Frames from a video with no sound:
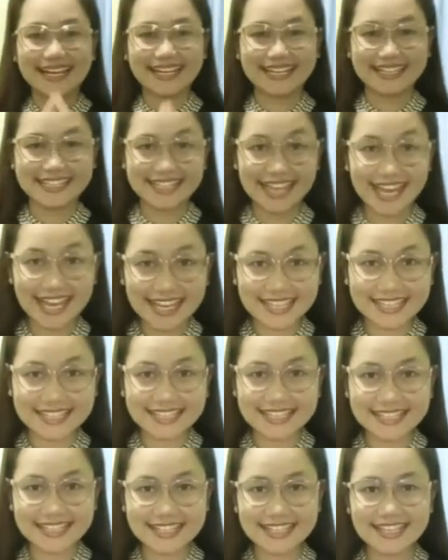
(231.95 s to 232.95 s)

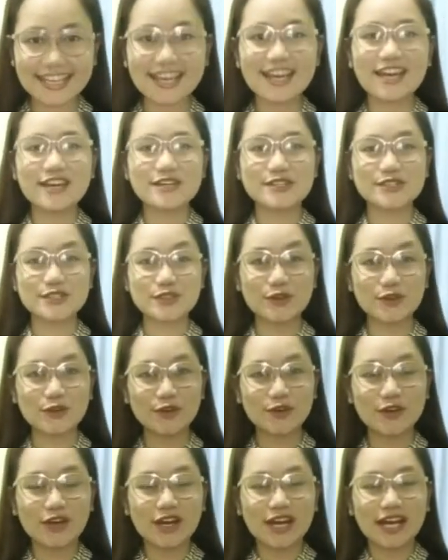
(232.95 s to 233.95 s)
Ayan.
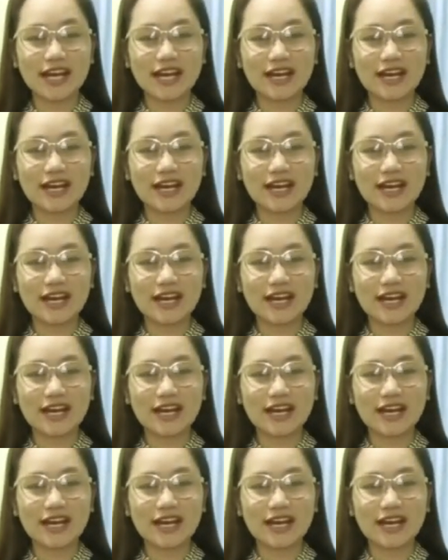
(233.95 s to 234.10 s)
So,